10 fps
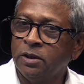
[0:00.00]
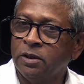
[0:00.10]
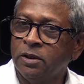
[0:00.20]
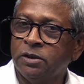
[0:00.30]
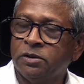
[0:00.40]

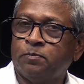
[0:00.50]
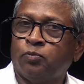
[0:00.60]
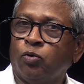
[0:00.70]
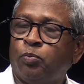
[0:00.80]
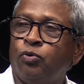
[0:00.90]
et
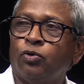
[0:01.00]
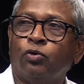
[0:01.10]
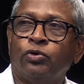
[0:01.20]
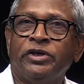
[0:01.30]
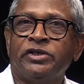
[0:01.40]
pour peu
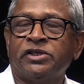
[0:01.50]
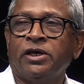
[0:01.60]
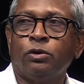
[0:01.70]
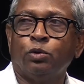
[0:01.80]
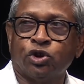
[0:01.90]
qu'on
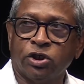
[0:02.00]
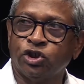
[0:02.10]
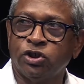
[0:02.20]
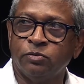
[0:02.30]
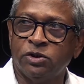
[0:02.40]
essaye de
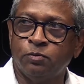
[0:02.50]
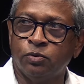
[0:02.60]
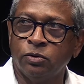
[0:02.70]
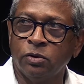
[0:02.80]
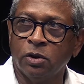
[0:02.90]
chercher un petit
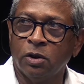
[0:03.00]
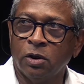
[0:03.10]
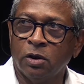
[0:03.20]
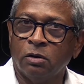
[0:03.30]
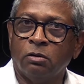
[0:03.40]
peu,
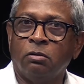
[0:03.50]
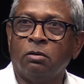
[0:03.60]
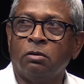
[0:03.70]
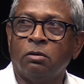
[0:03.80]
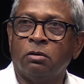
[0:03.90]

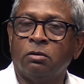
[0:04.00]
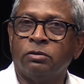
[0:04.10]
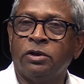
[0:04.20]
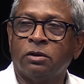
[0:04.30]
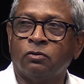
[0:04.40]
on,
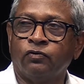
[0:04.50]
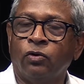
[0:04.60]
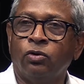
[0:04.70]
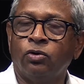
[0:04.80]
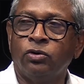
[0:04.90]

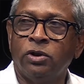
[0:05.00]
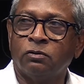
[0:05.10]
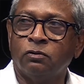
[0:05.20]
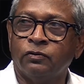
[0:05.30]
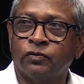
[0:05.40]
on
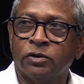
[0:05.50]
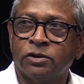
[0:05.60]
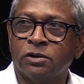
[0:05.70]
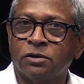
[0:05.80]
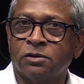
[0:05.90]
redécouvre.
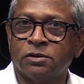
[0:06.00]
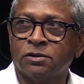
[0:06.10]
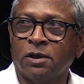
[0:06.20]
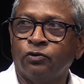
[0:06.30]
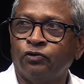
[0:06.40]

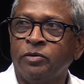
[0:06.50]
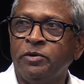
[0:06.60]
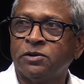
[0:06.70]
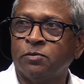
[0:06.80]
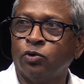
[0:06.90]
C'est un
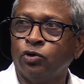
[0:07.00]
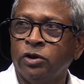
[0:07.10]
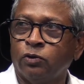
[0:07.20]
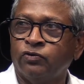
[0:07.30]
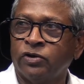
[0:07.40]
euphémisme
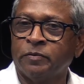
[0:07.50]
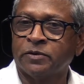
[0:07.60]
redécouvrir parce